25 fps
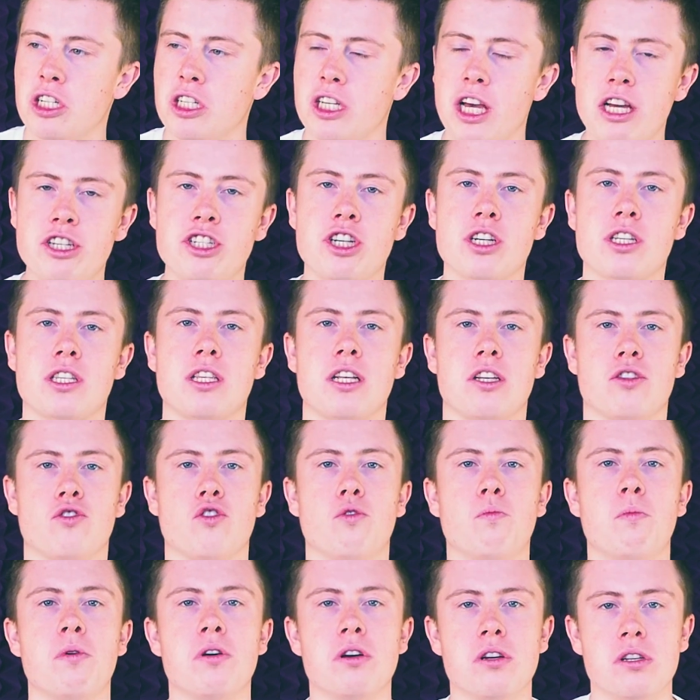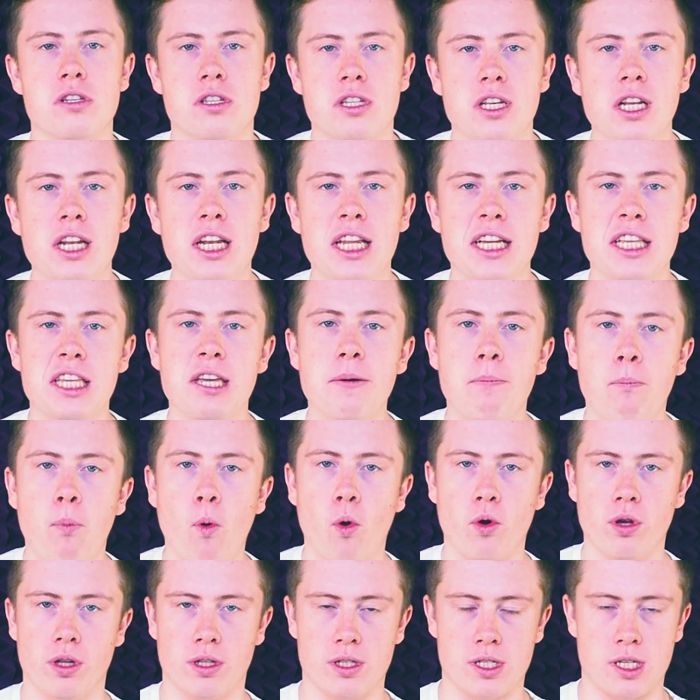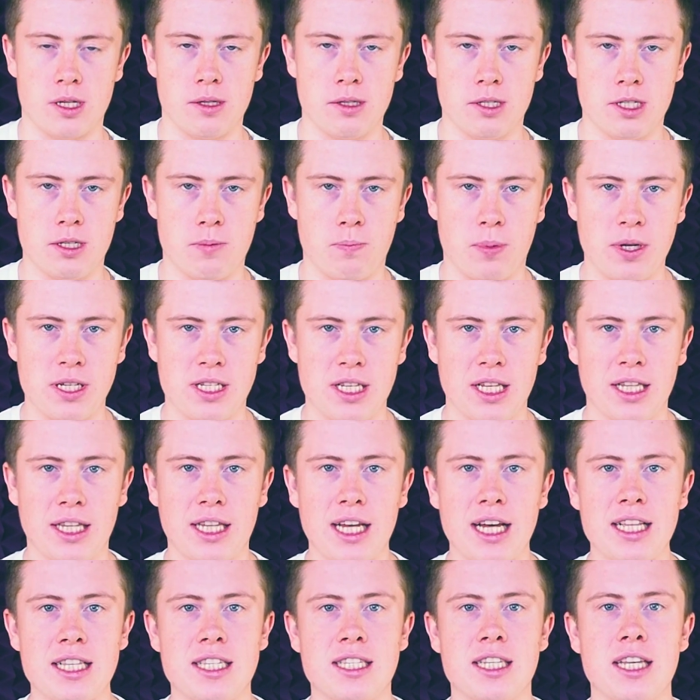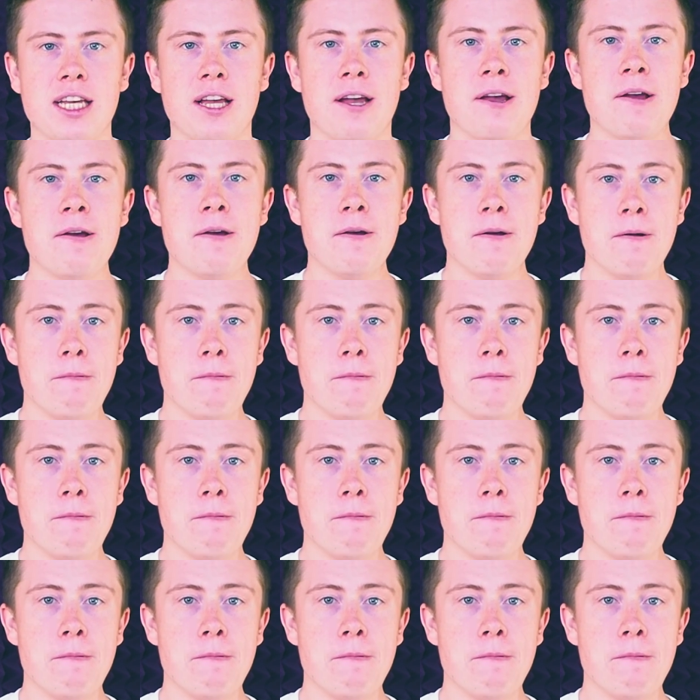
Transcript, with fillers: я, честно, особо сильно не понял с презентации,